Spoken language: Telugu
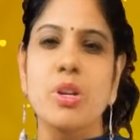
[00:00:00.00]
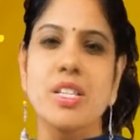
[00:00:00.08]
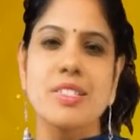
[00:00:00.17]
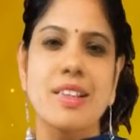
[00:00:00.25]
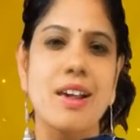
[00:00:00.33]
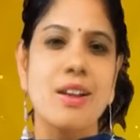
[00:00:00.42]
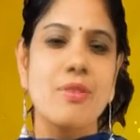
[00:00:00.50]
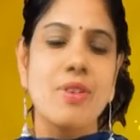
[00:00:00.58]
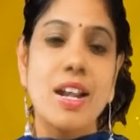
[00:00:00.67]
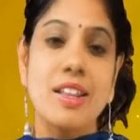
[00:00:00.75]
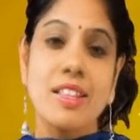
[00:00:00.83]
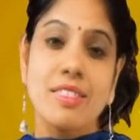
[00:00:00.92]
కొన్నిసార్లు
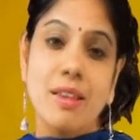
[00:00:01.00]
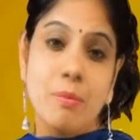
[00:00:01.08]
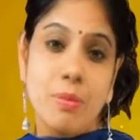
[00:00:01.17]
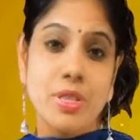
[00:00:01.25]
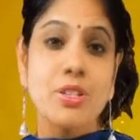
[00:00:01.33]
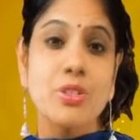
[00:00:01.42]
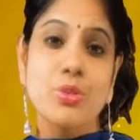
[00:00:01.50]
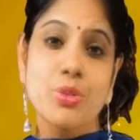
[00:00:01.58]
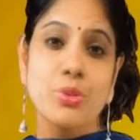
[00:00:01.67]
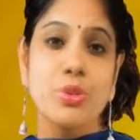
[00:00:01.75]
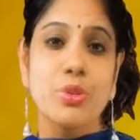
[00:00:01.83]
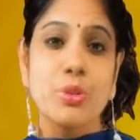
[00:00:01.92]
వాళ్ళని దెబ్బతీస్తూ
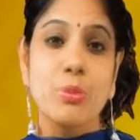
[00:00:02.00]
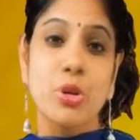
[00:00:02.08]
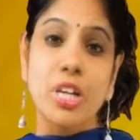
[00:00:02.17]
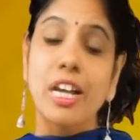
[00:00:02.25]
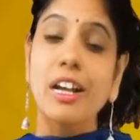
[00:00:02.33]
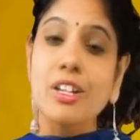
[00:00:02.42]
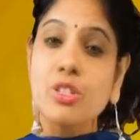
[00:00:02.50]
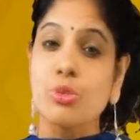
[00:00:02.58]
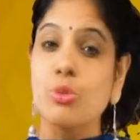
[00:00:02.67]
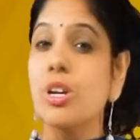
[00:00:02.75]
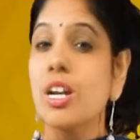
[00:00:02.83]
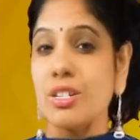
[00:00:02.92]
ఉంటుంది ముఖ్యంగా
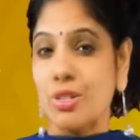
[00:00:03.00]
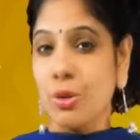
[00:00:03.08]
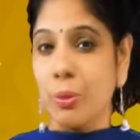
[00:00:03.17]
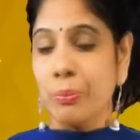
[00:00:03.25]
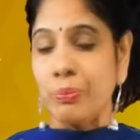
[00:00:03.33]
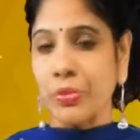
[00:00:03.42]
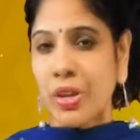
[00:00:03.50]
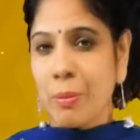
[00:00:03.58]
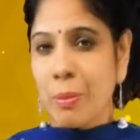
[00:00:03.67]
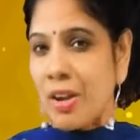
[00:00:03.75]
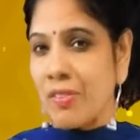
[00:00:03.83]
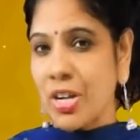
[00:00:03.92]
స్టూడెంట్స్లో
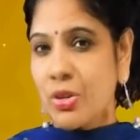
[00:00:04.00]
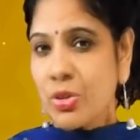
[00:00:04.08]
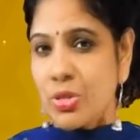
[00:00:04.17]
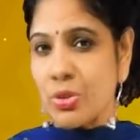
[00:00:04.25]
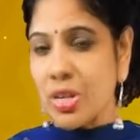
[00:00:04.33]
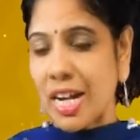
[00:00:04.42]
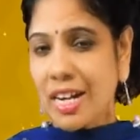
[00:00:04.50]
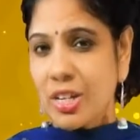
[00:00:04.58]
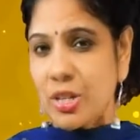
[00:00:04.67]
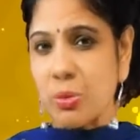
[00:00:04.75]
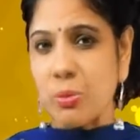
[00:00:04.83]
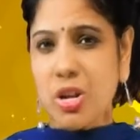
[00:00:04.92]
మన వీడియోస్
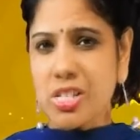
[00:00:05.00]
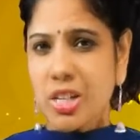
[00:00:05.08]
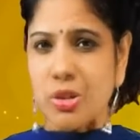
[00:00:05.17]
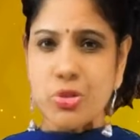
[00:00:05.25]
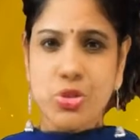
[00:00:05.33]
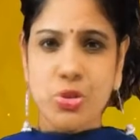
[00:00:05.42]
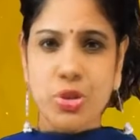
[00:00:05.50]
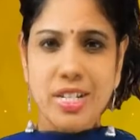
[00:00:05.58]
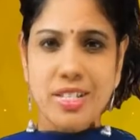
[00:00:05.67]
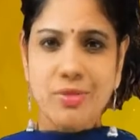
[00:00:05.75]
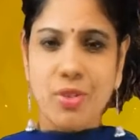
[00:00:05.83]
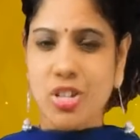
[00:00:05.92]
లెటర్ న్యూమరాలజీ ఎక్కువ
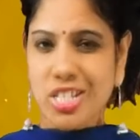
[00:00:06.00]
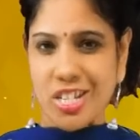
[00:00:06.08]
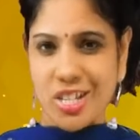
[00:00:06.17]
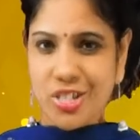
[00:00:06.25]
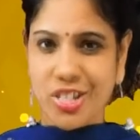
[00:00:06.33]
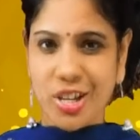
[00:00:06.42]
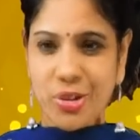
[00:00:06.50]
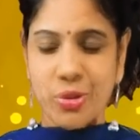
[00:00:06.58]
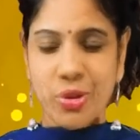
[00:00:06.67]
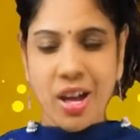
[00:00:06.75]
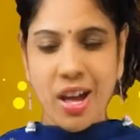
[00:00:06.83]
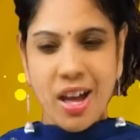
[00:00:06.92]
స్టూడెంట్స్ వాచ్ చేస్తున్నారు
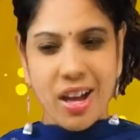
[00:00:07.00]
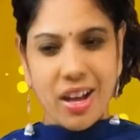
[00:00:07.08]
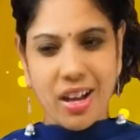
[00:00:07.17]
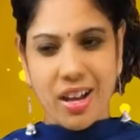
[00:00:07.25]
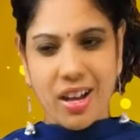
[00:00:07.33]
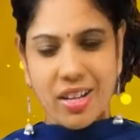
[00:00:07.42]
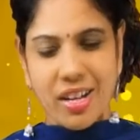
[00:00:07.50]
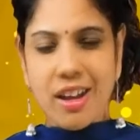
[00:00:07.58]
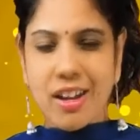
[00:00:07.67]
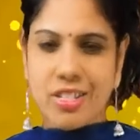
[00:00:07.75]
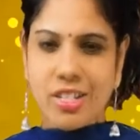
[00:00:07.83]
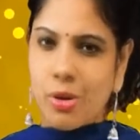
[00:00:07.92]

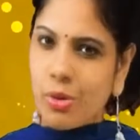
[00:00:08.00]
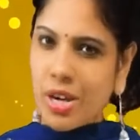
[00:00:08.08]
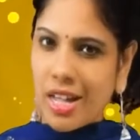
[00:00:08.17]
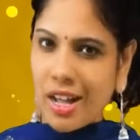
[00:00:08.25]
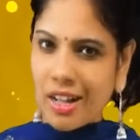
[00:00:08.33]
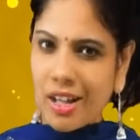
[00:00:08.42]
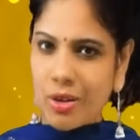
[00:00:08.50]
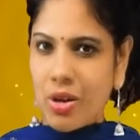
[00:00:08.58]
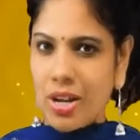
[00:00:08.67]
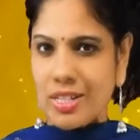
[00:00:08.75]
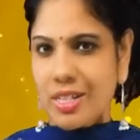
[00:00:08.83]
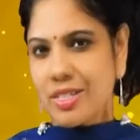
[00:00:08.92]
నియరెస్ట్గా ఉన్న యొక్క
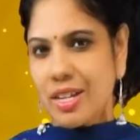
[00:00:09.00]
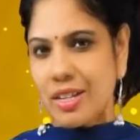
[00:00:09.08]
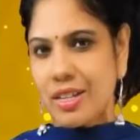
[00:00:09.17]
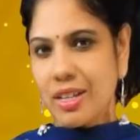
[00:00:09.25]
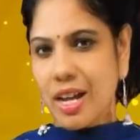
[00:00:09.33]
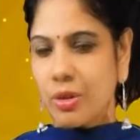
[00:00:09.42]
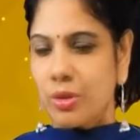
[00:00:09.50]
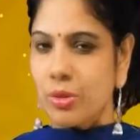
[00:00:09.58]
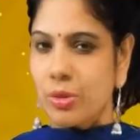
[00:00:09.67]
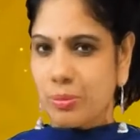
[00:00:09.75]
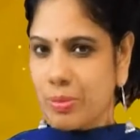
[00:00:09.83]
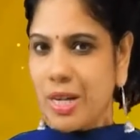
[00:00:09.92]
క్వాలిటీస్ అని నాకు
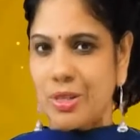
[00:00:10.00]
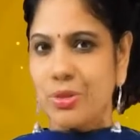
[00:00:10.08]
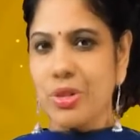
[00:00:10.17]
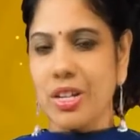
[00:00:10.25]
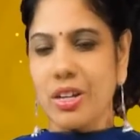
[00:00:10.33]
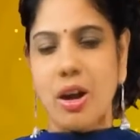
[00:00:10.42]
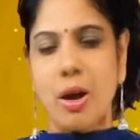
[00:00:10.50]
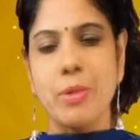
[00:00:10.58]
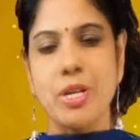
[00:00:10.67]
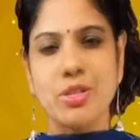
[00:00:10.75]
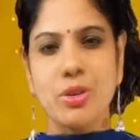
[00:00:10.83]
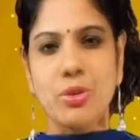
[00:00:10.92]
పెడుతున్నారు
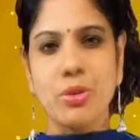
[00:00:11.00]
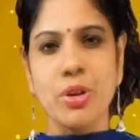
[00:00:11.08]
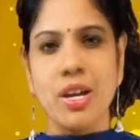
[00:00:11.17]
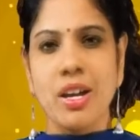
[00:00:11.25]
కామెంట్స్లో